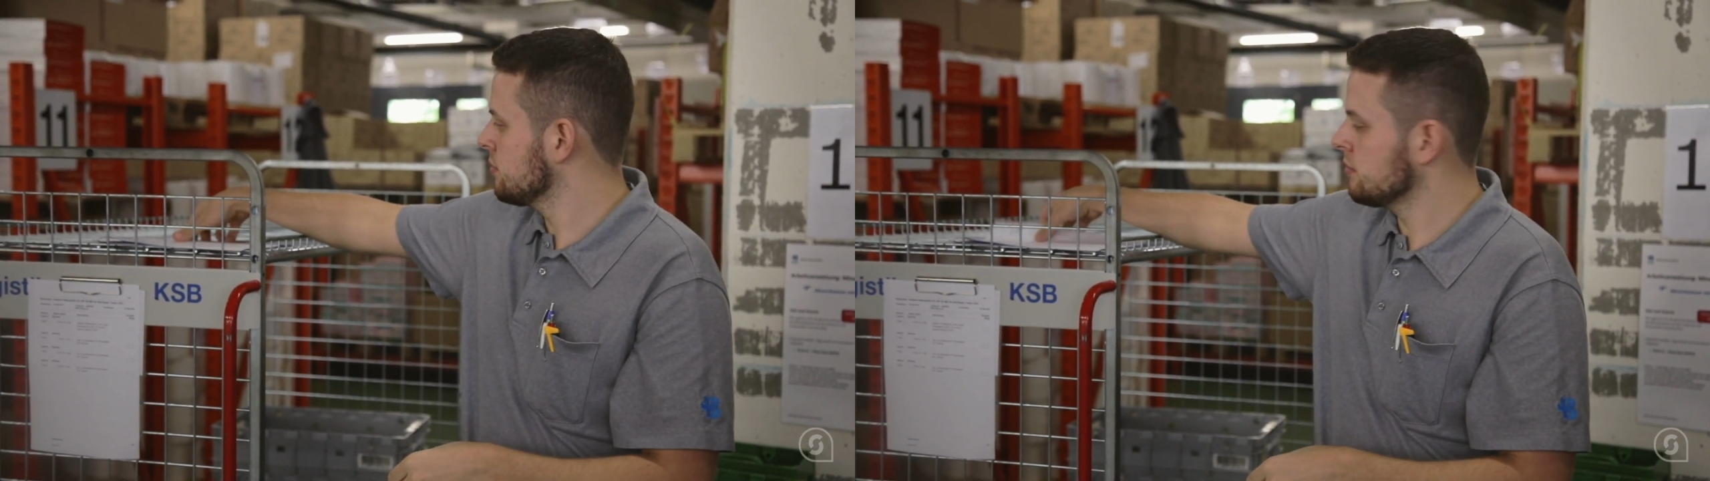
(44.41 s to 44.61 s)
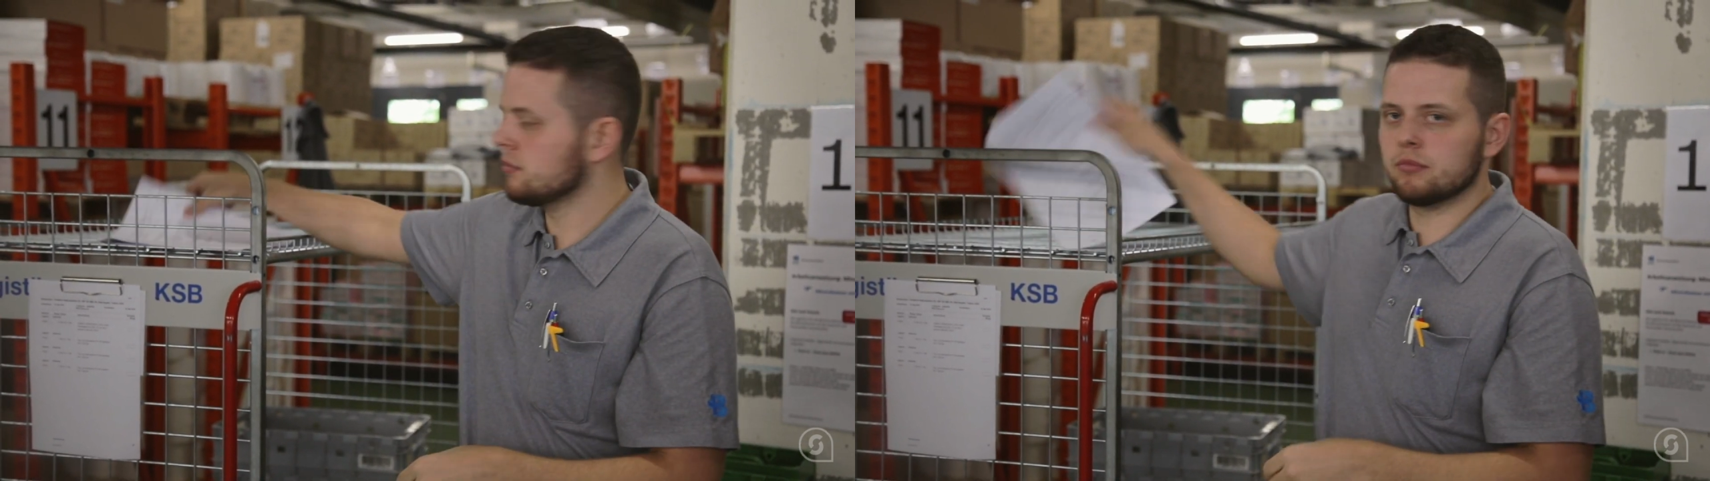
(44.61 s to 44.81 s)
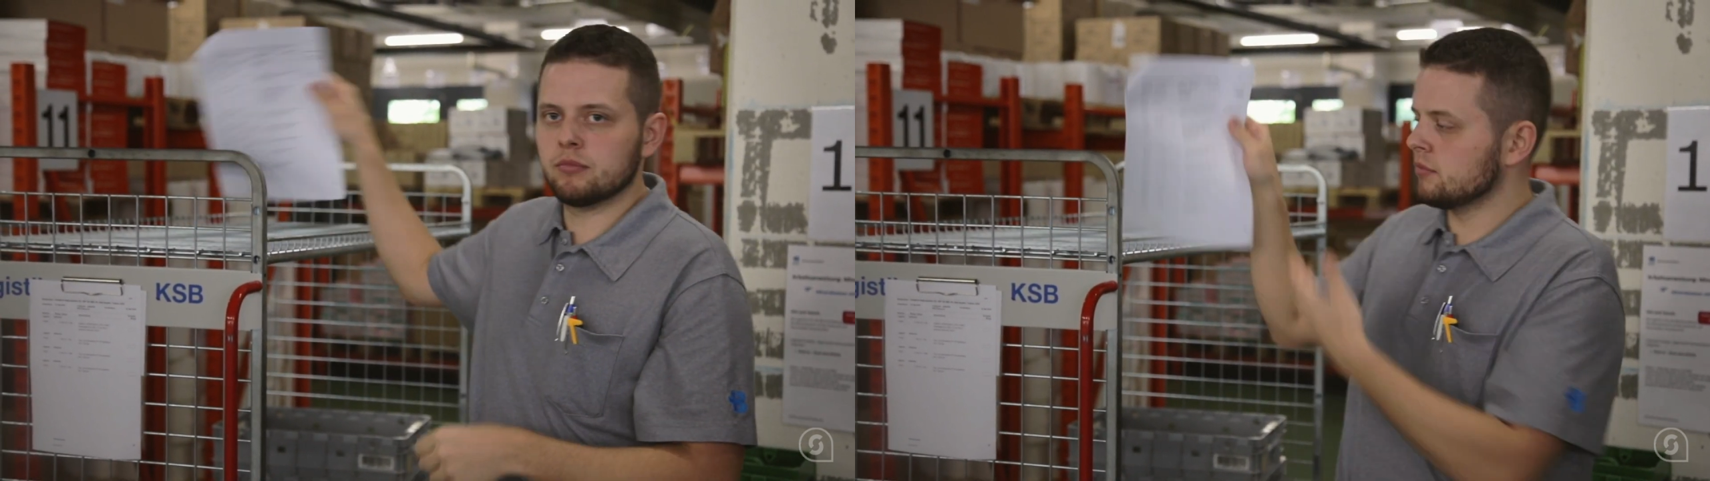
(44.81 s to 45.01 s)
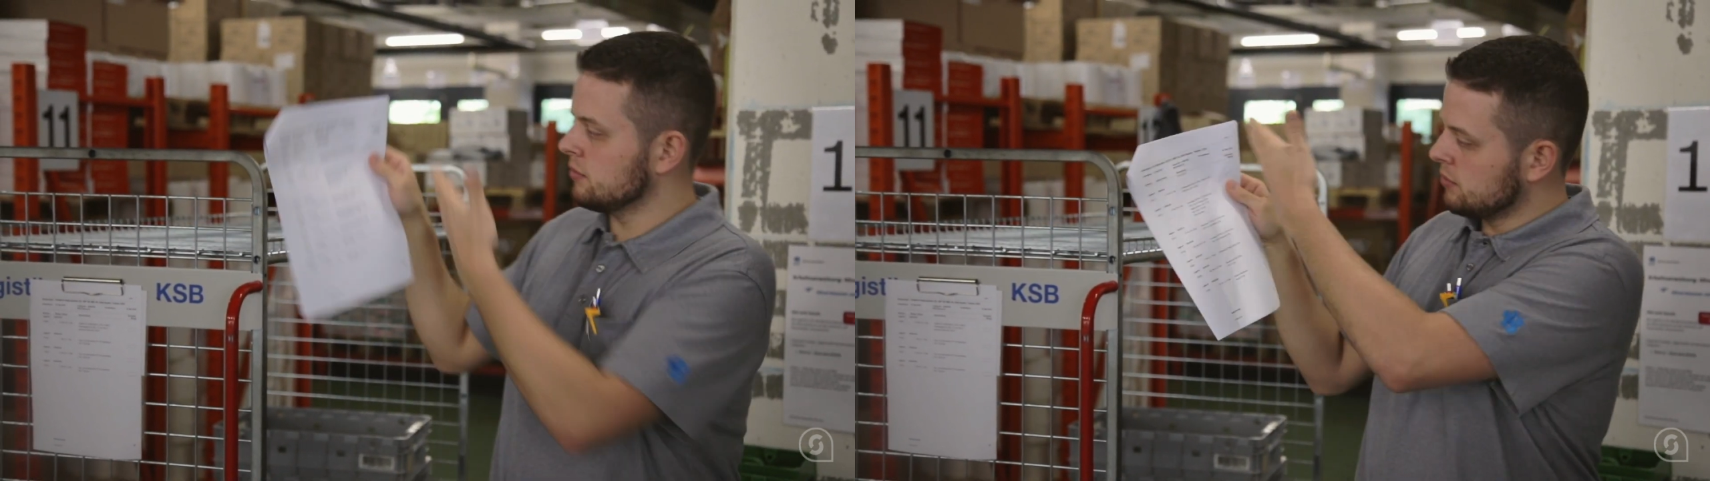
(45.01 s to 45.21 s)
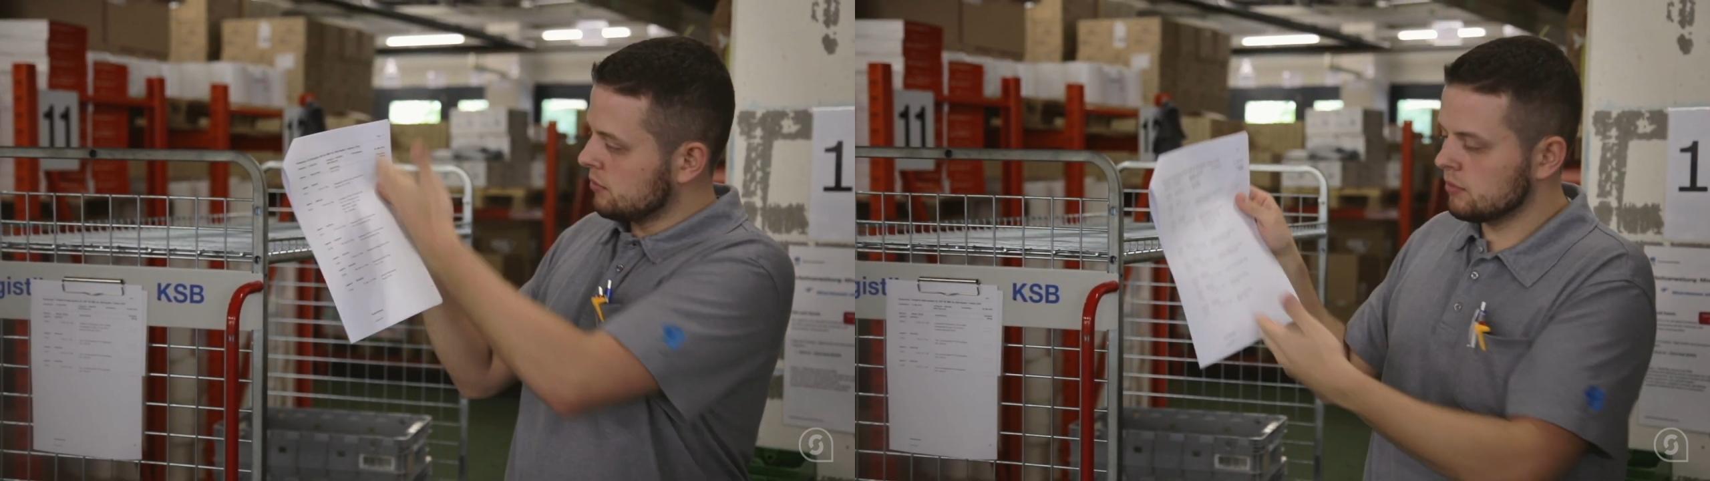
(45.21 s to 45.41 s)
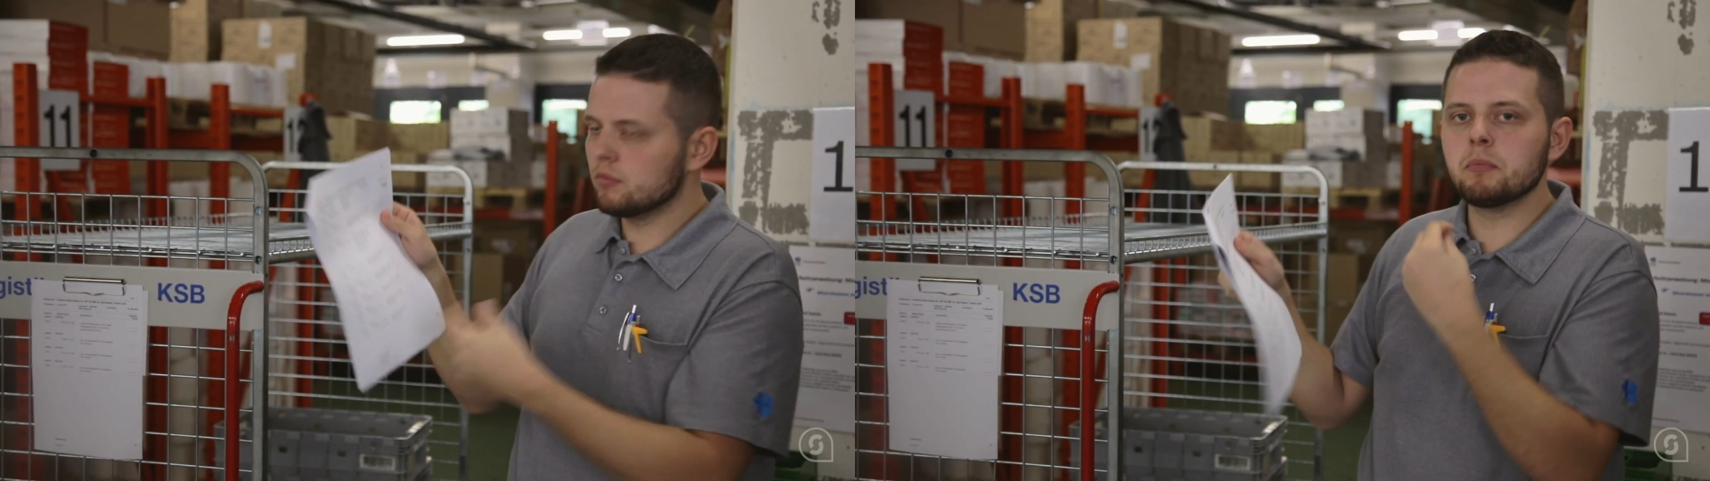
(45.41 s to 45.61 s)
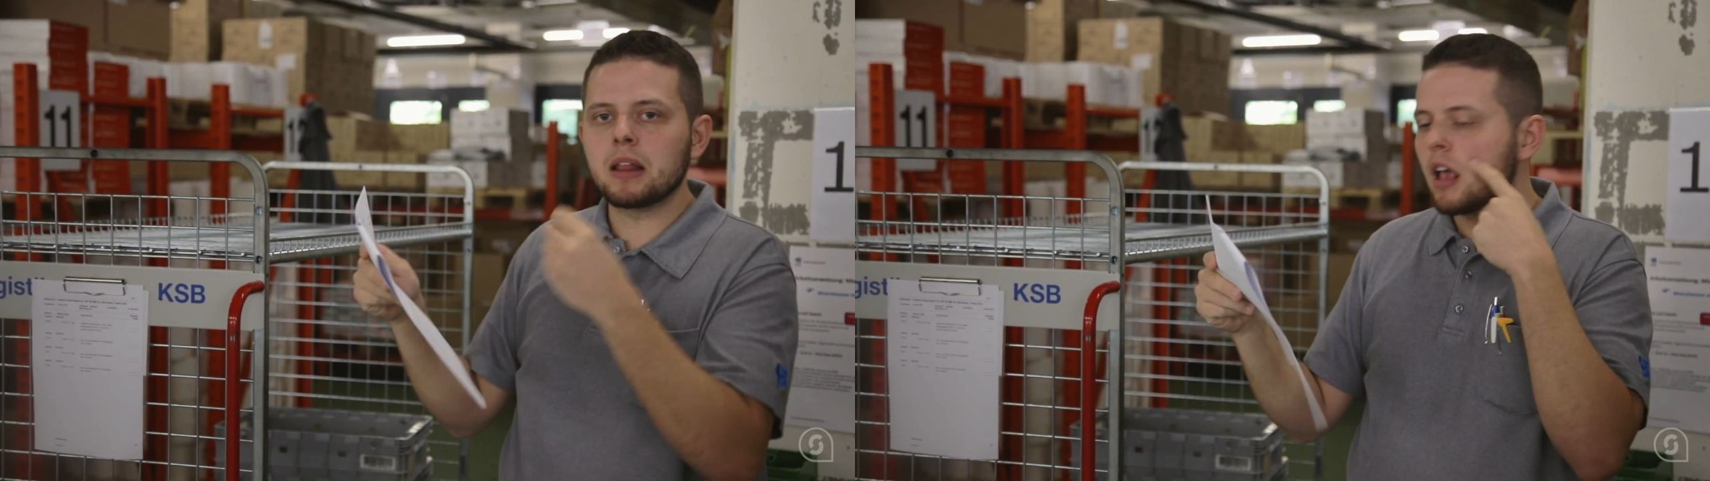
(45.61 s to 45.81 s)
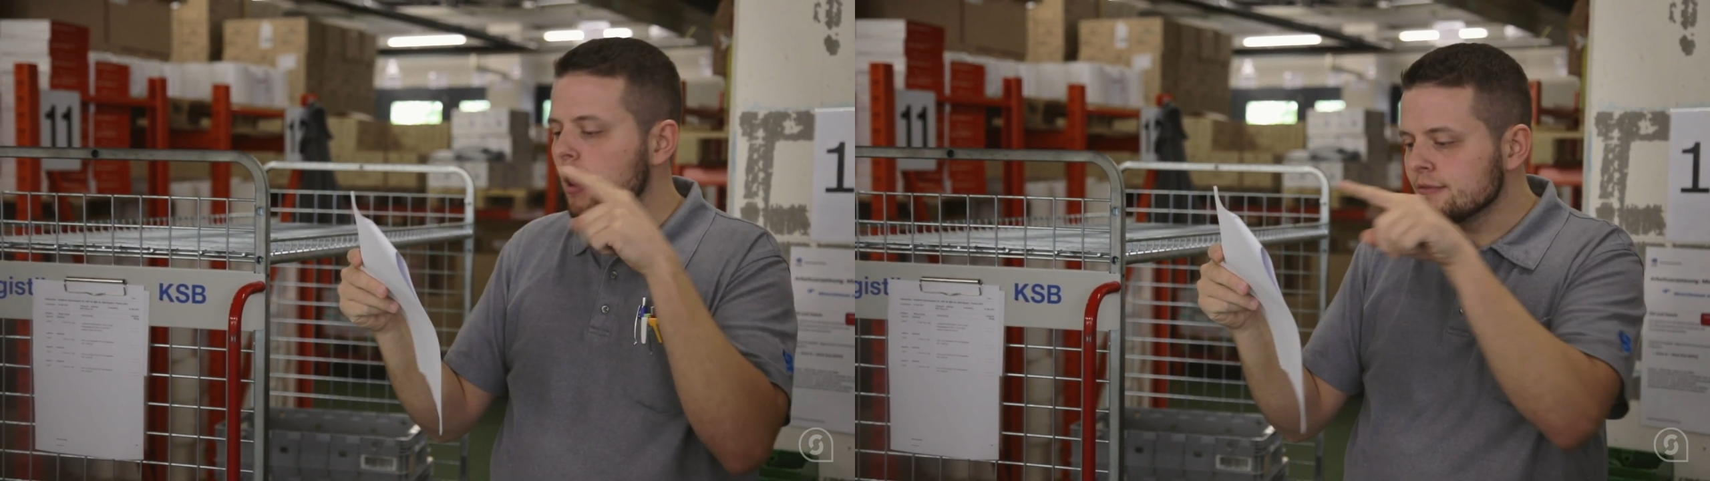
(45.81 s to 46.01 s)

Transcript: Ich hole das Material